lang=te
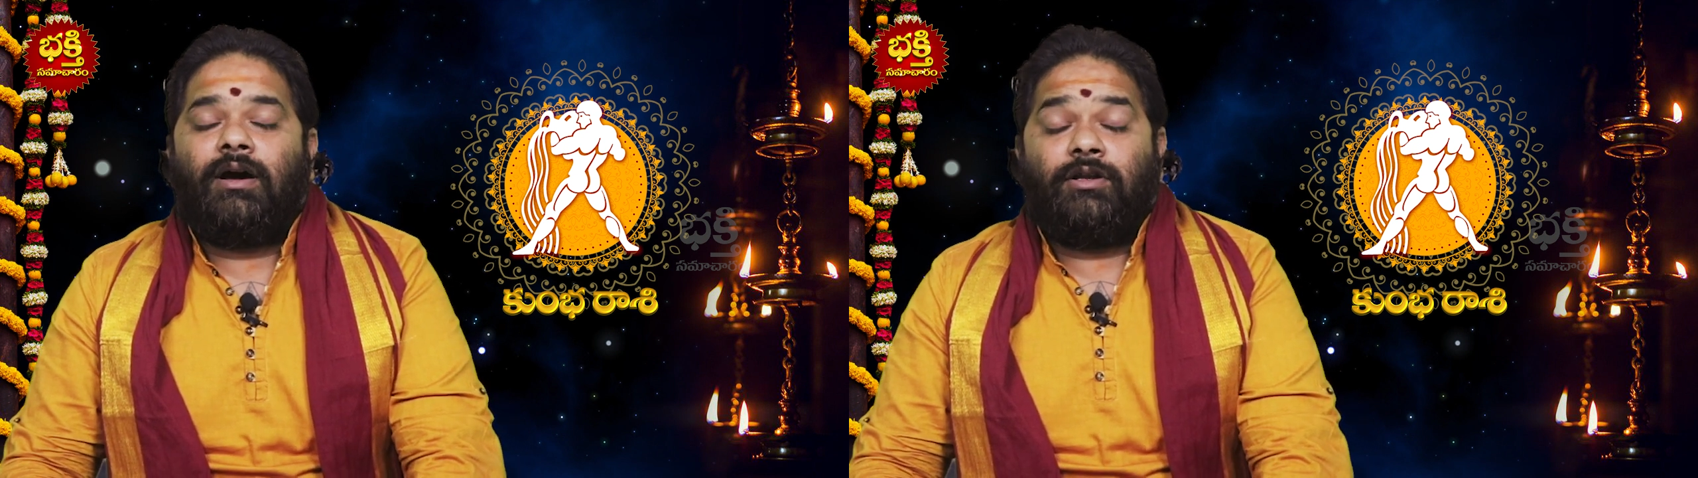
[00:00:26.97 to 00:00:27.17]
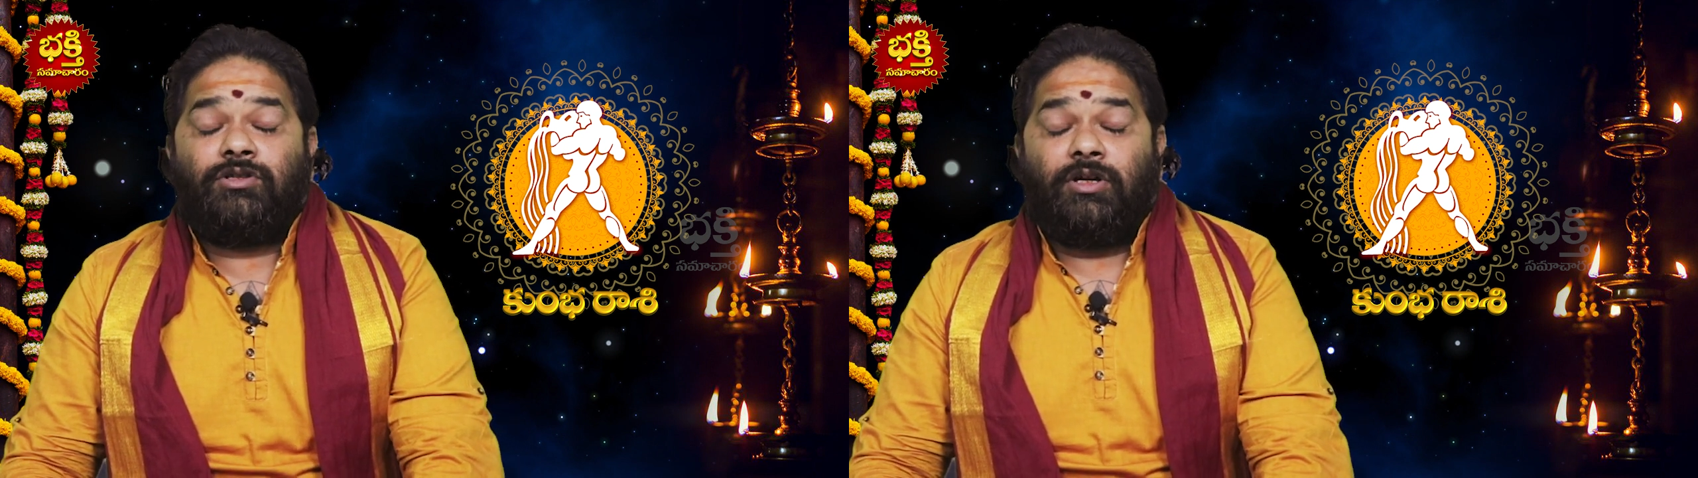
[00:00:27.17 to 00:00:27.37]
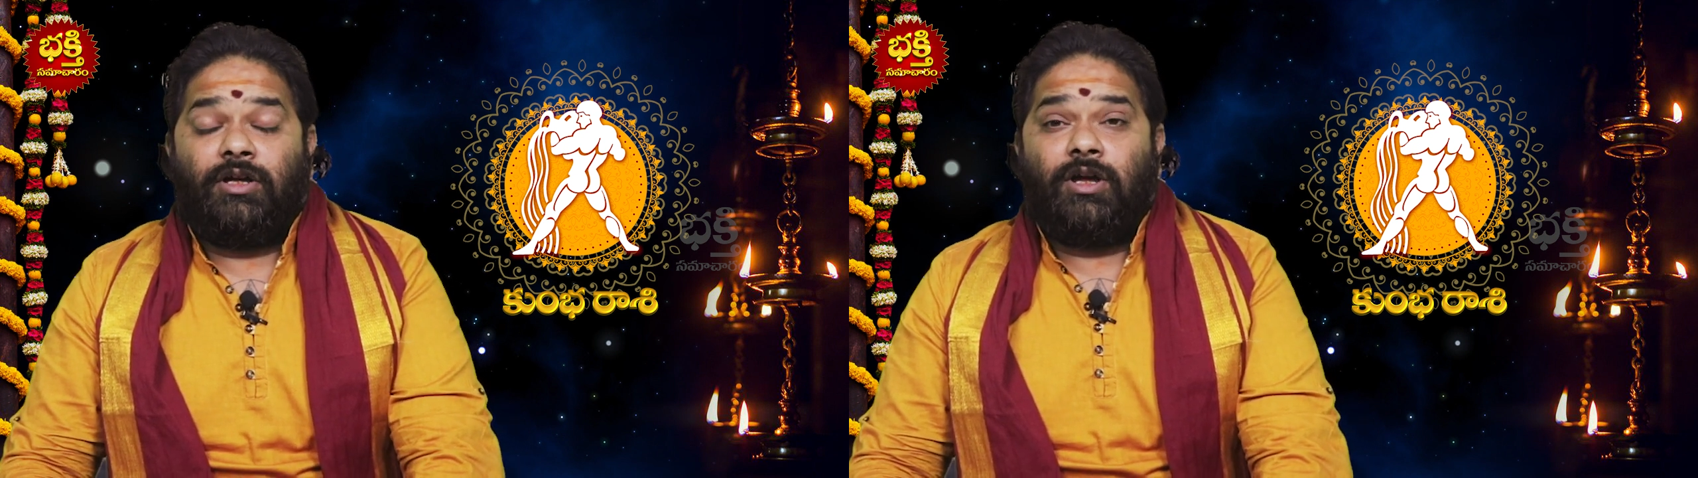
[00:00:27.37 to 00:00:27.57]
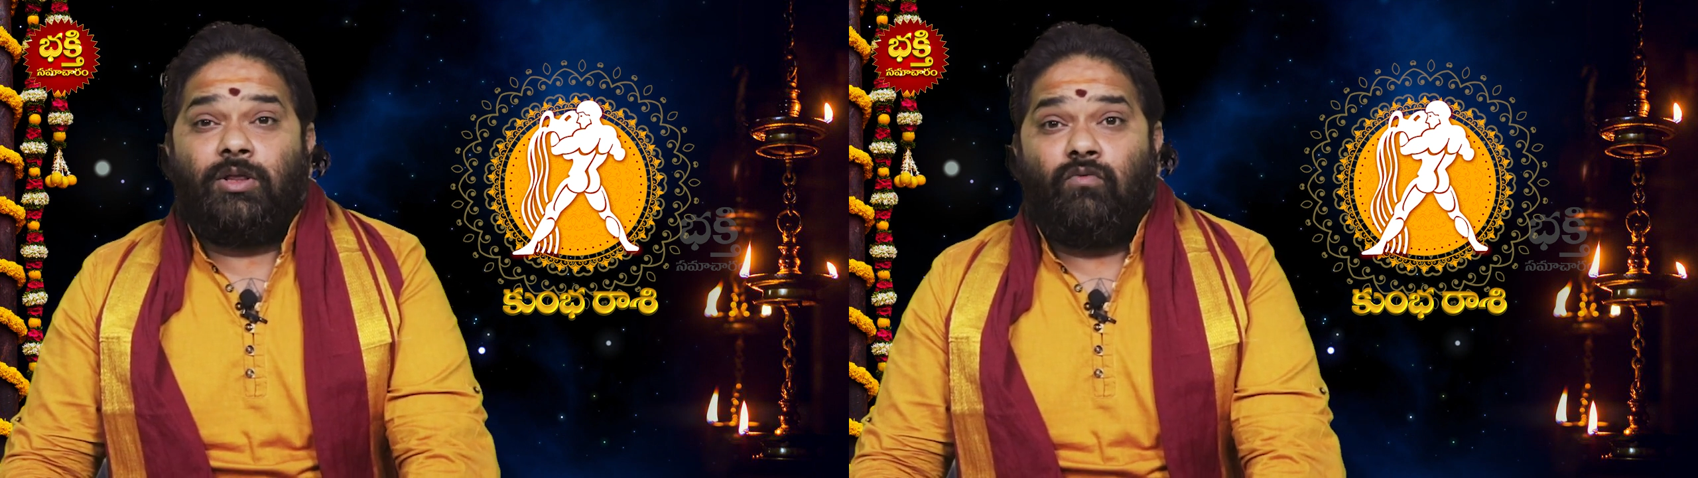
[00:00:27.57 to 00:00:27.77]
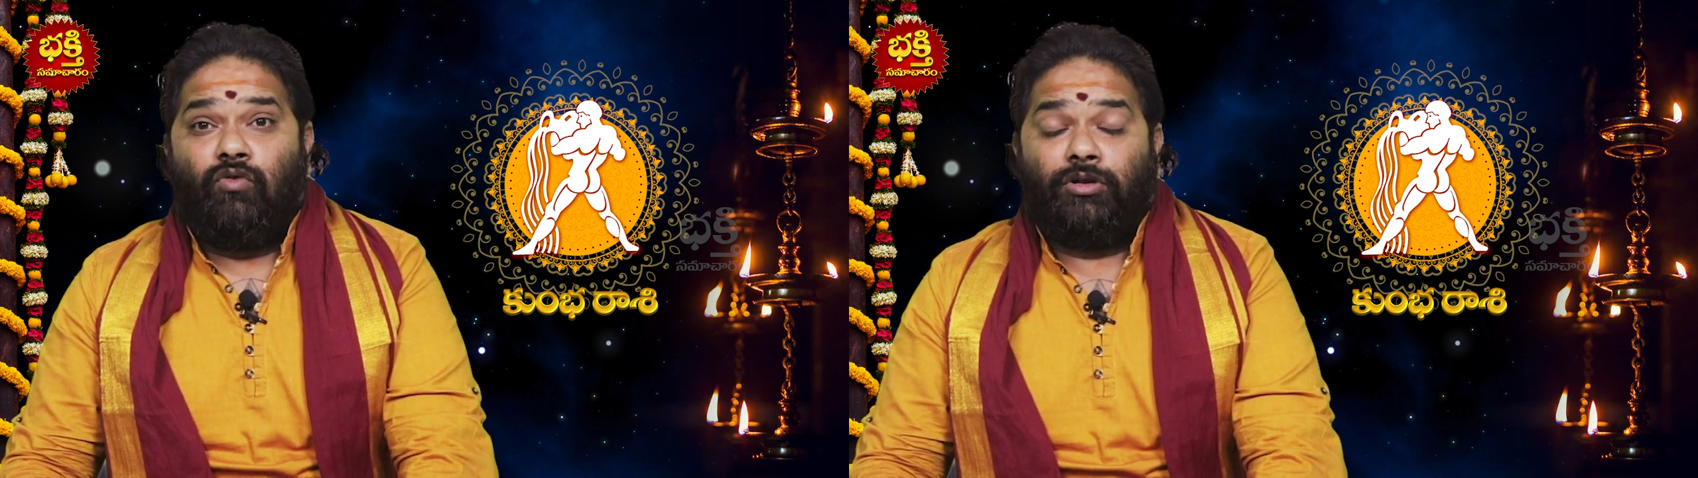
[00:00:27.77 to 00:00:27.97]
ఖర్చు
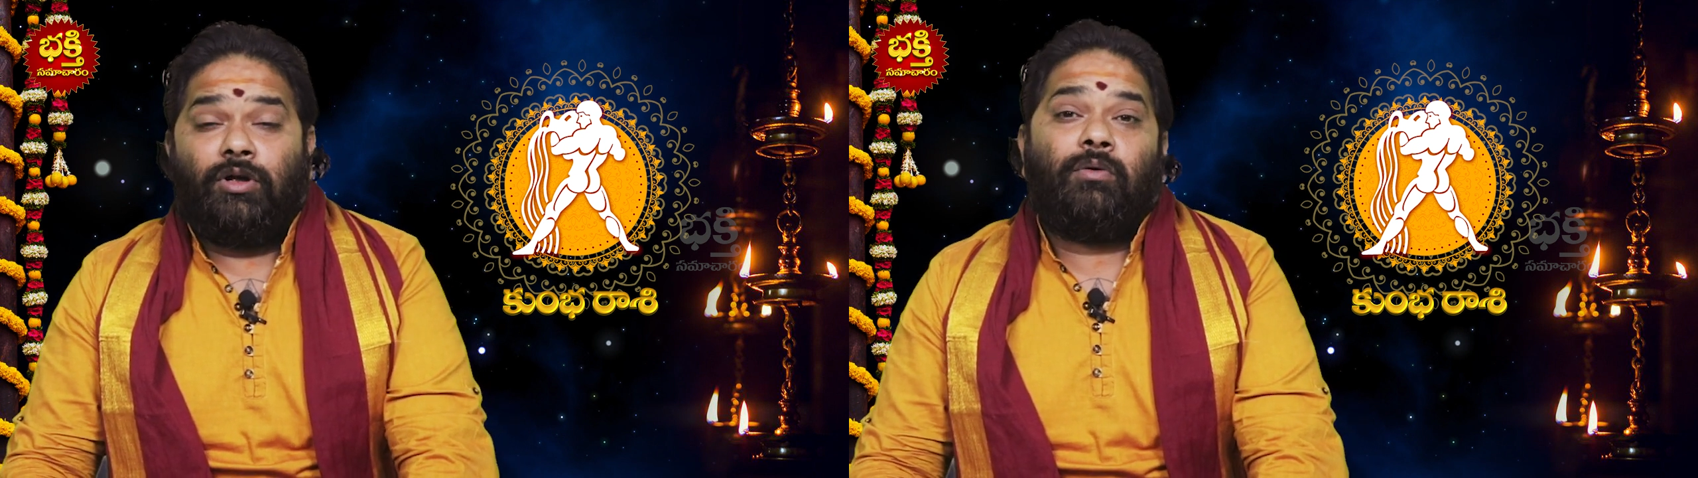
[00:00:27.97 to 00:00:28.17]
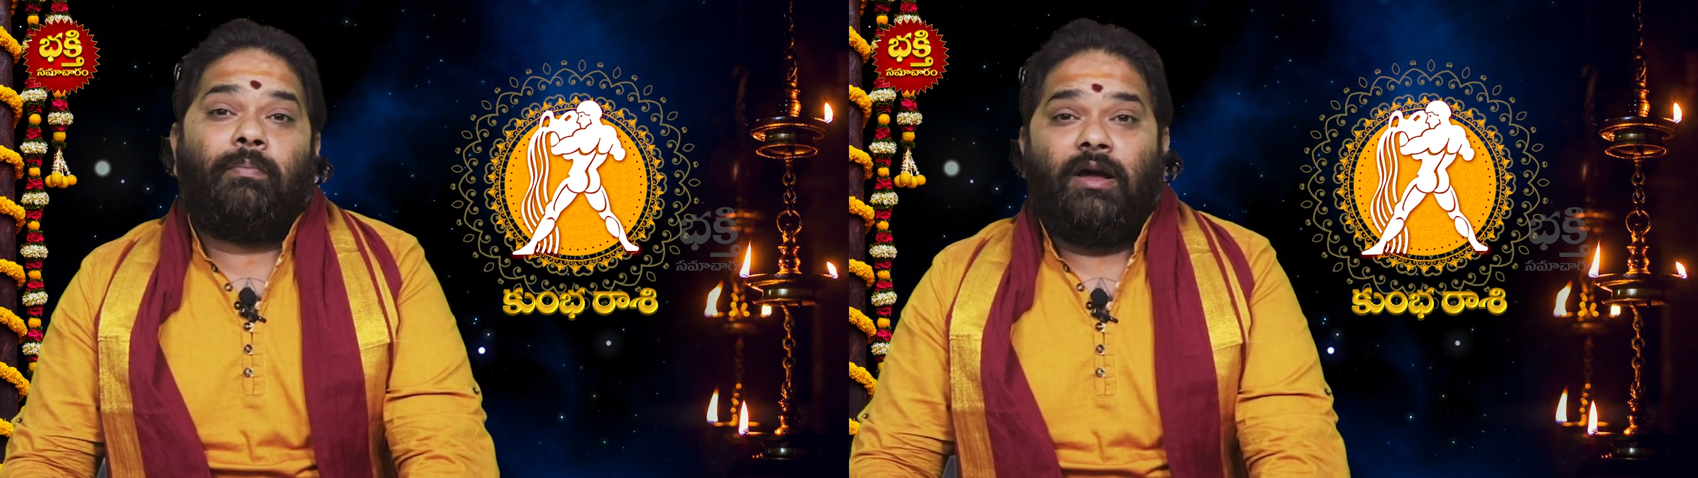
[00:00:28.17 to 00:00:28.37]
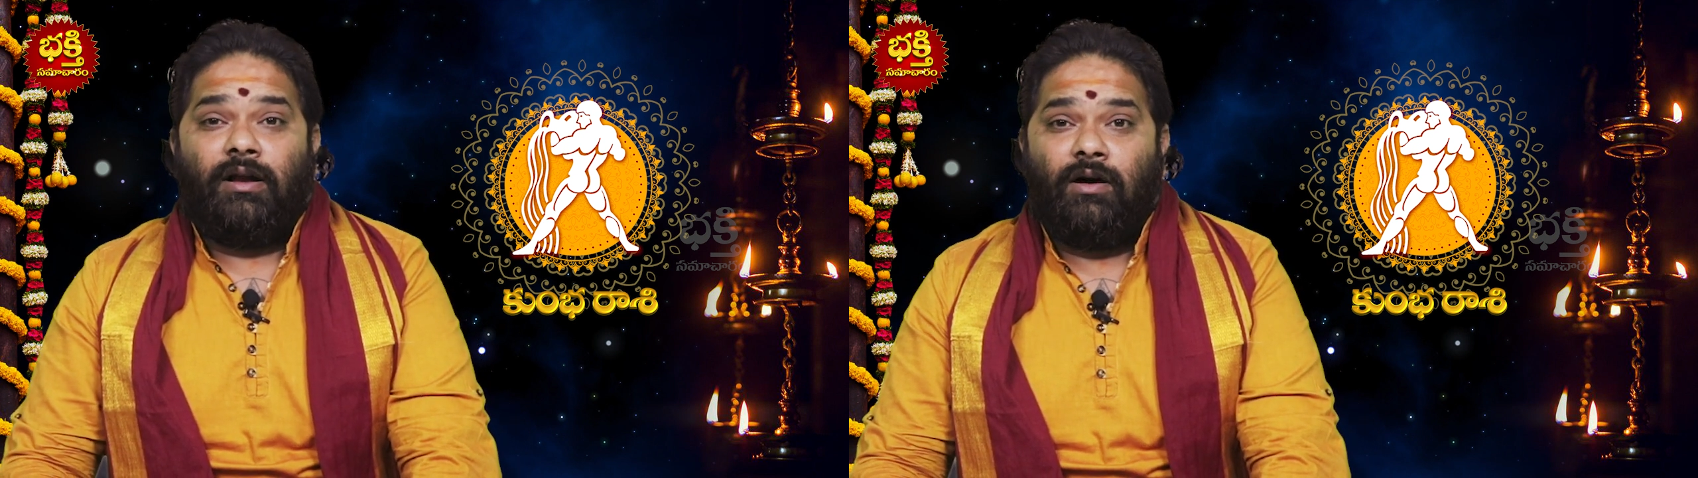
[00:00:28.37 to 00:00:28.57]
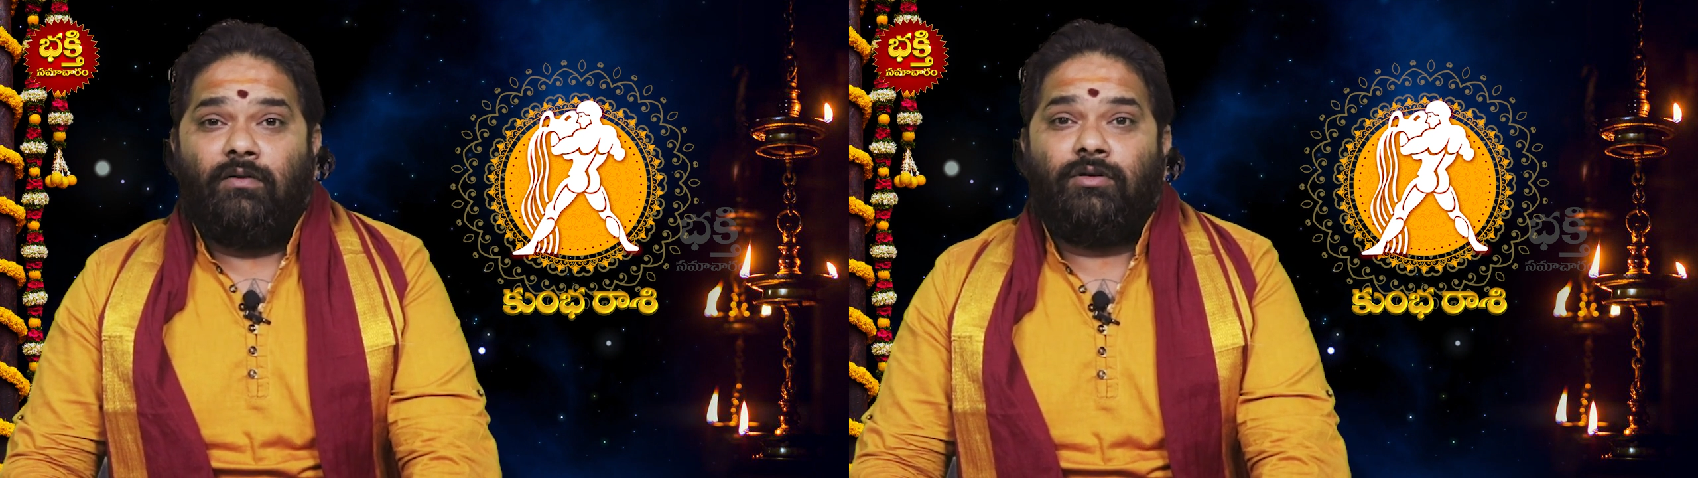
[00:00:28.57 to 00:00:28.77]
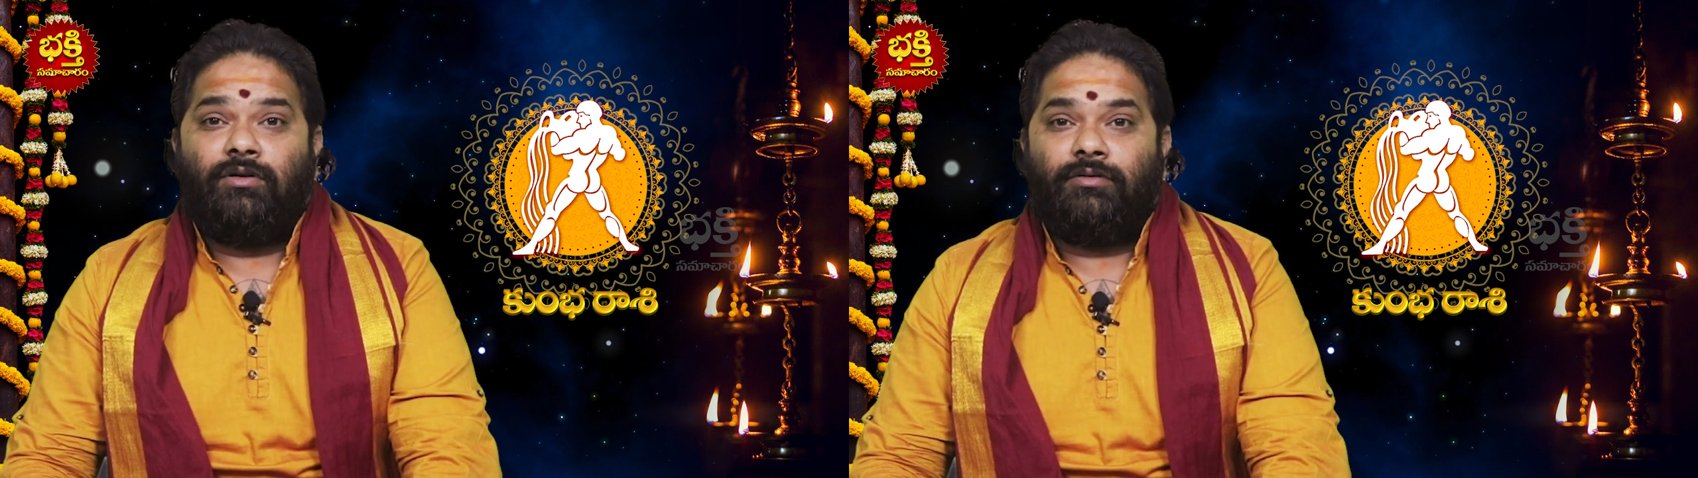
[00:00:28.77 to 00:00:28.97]
అయ్యేది వంద రూపాయలుగా
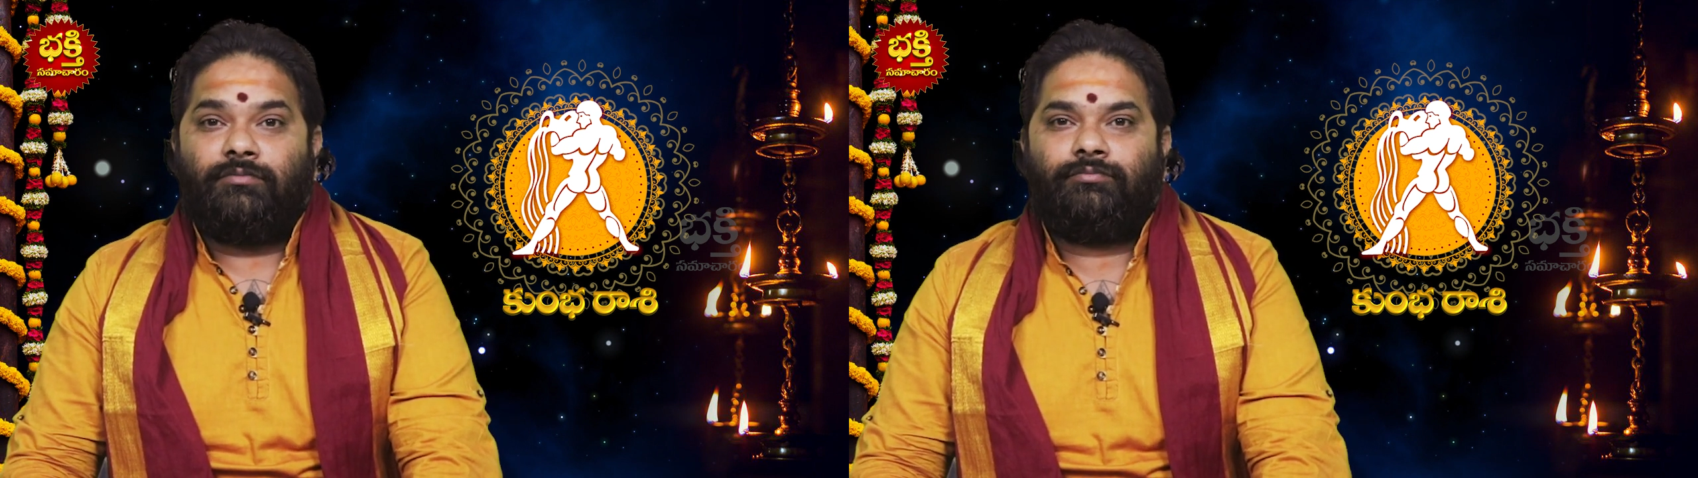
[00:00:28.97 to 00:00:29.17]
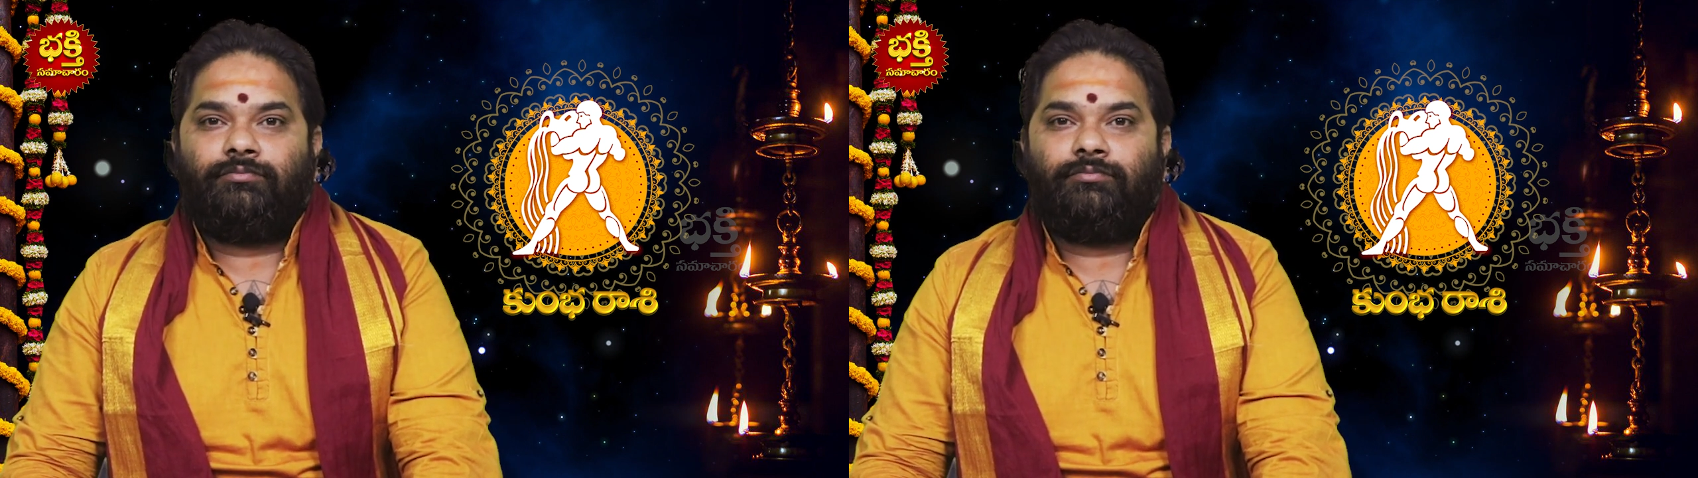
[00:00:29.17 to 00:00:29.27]
ఉంటుంది